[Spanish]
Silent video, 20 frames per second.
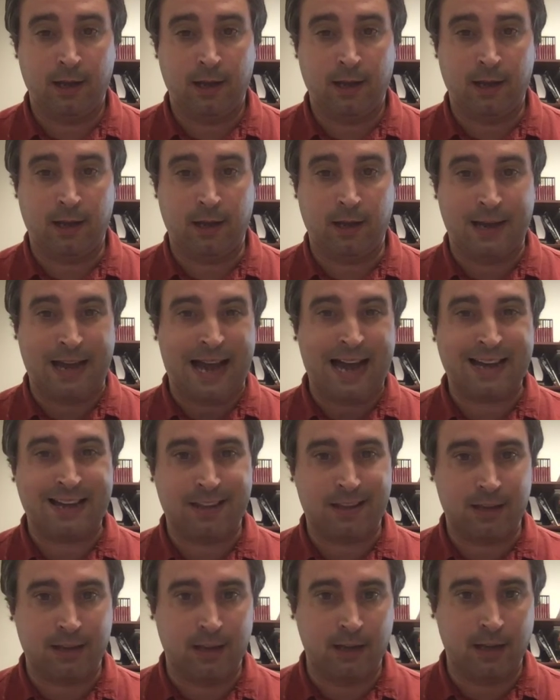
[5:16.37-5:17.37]
eh,
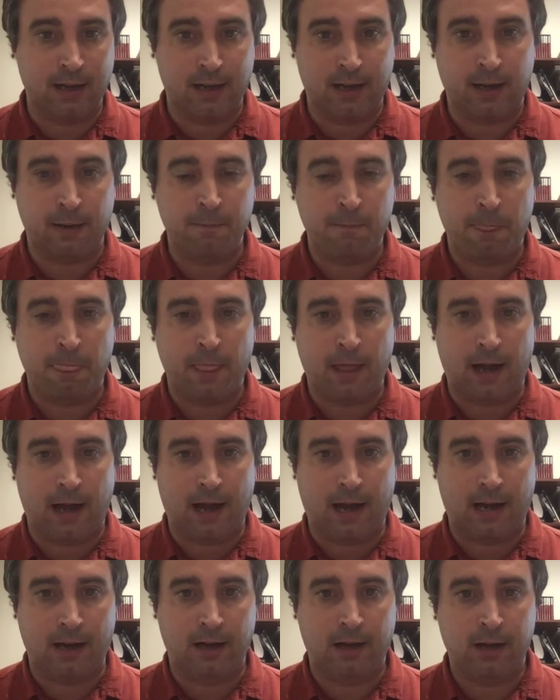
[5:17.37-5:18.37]
acceder
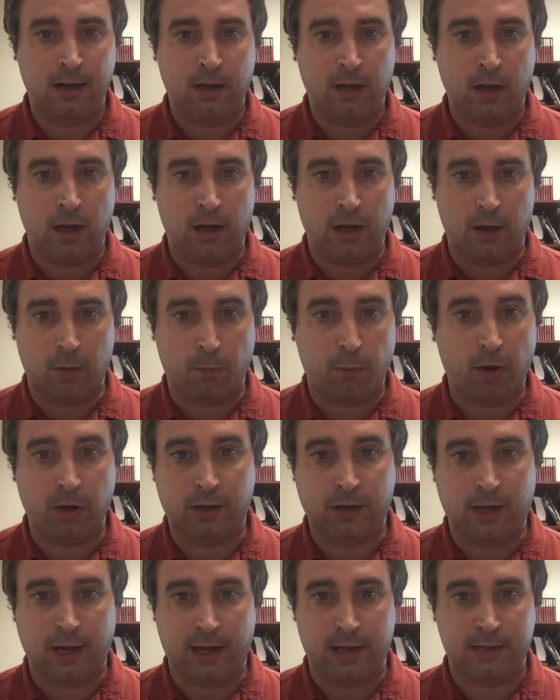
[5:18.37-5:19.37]
al
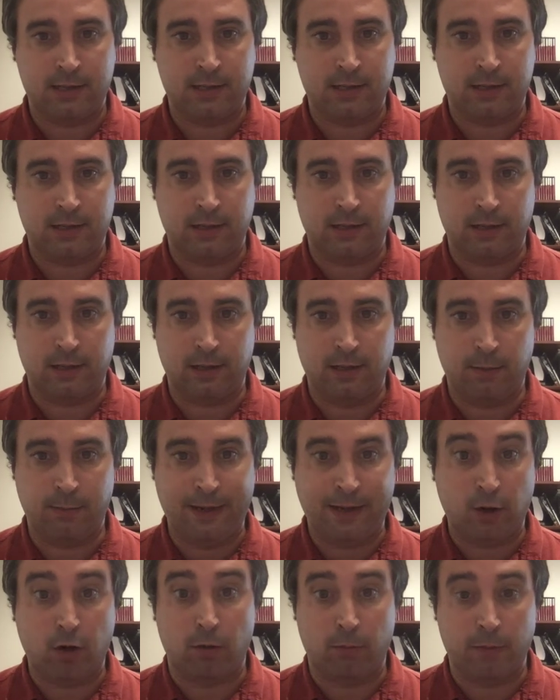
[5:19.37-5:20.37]
podcast de
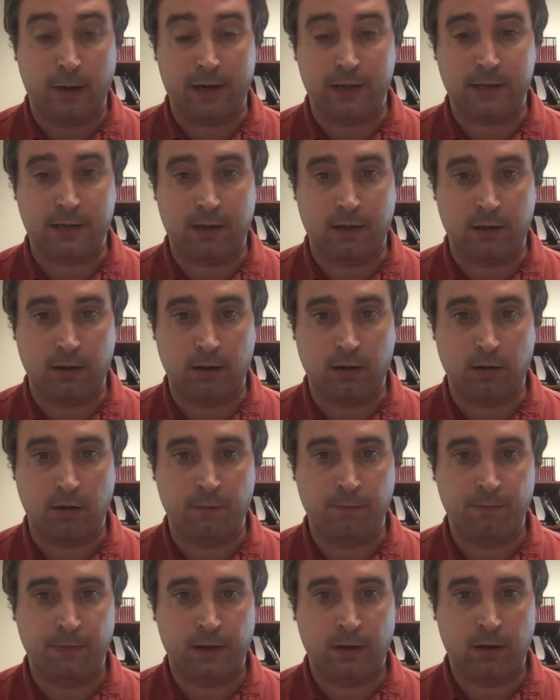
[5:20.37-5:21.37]
mi conversación
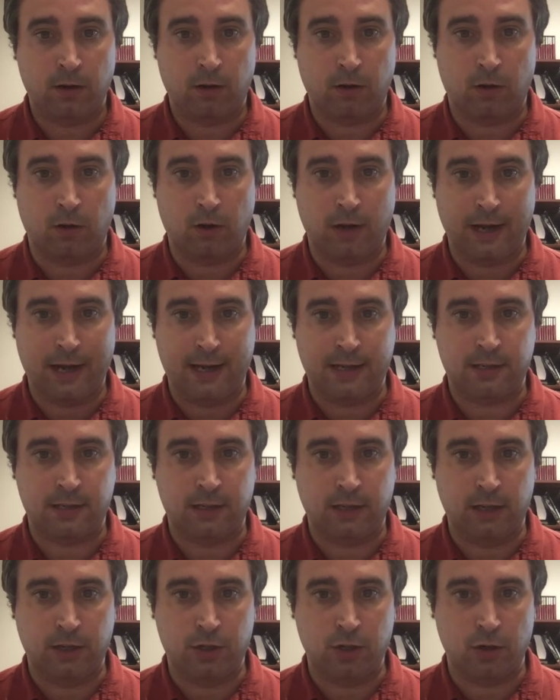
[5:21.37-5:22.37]
con
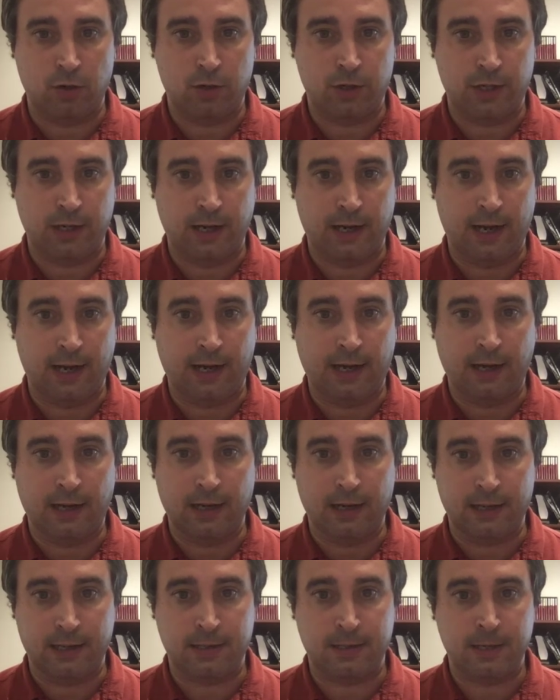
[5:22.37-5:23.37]
St. Joshi en
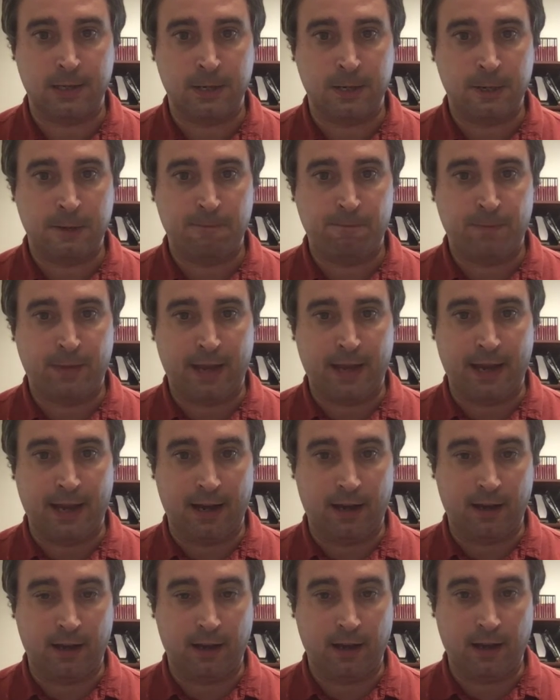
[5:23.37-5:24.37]
inglés
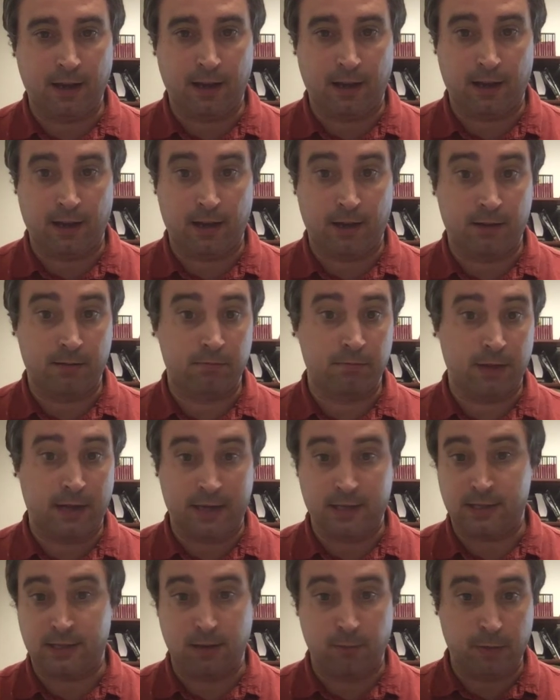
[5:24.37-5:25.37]
en eh,
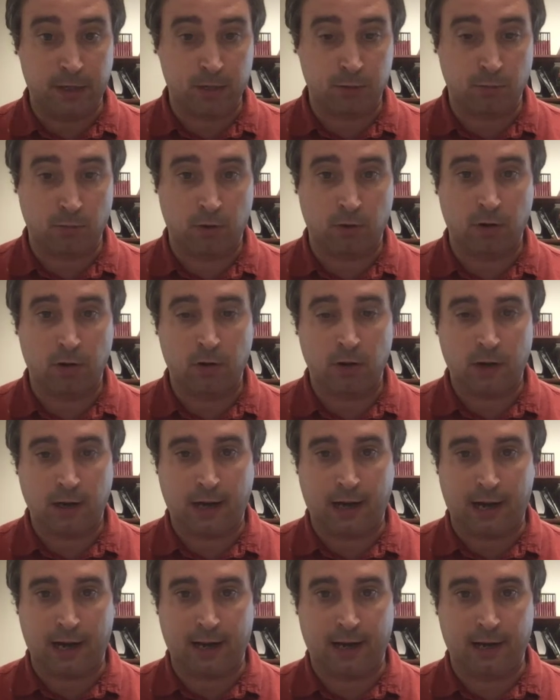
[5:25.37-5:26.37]
este mismo
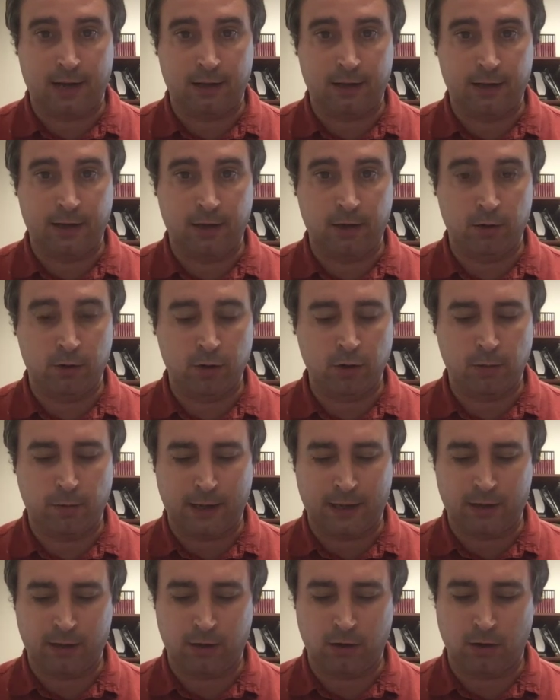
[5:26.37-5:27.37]
canal de YouTube,
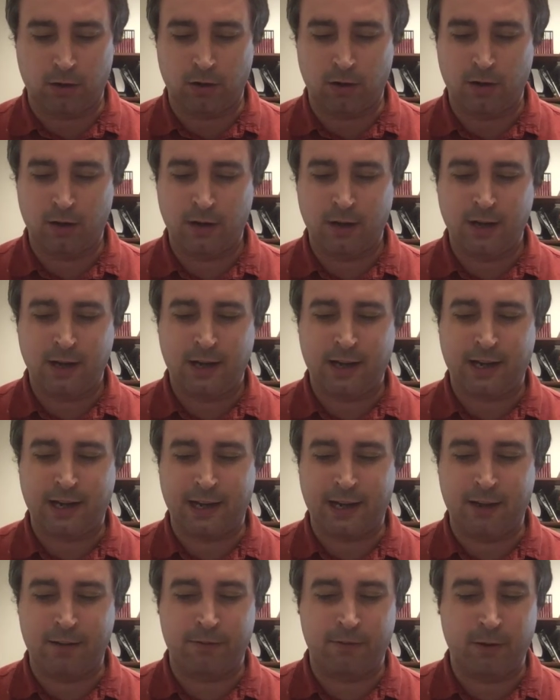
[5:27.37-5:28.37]
Antón
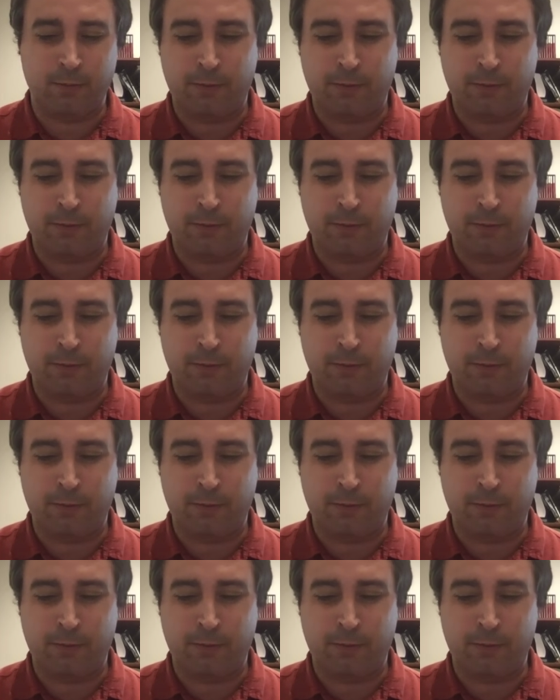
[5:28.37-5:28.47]
GF.